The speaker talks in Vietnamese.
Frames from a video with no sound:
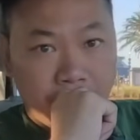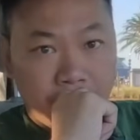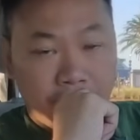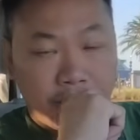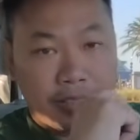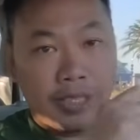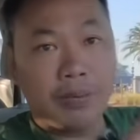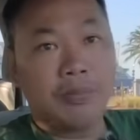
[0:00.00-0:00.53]

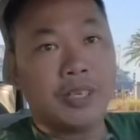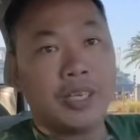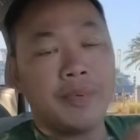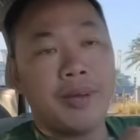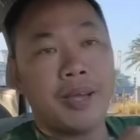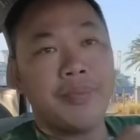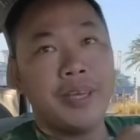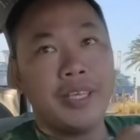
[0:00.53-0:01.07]
xong rồi các
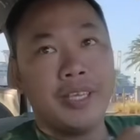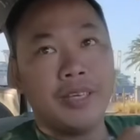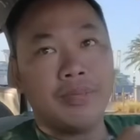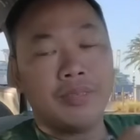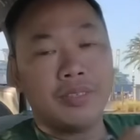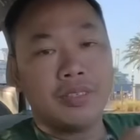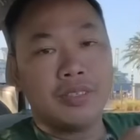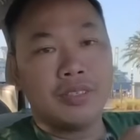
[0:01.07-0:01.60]
bạn biết gì không
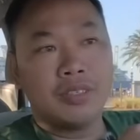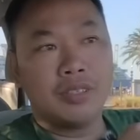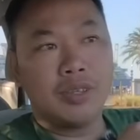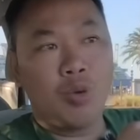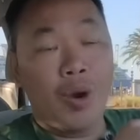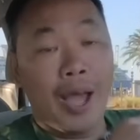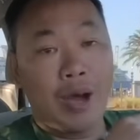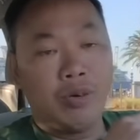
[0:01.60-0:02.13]

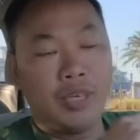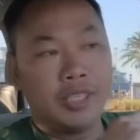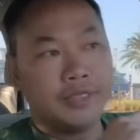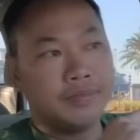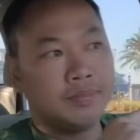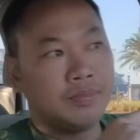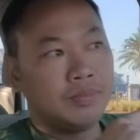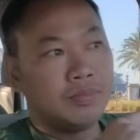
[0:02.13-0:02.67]
nó quạo lên
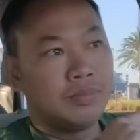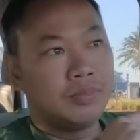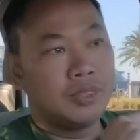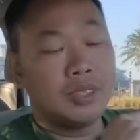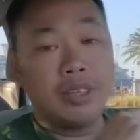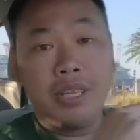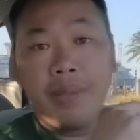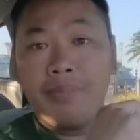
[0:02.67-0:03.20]

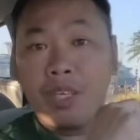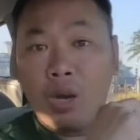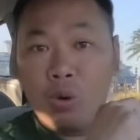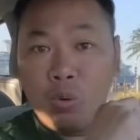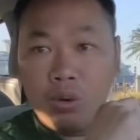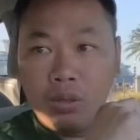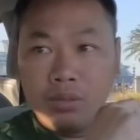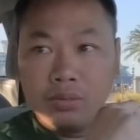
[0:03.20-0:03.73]
nó nói em
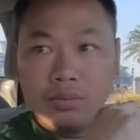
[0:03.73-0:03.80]
chù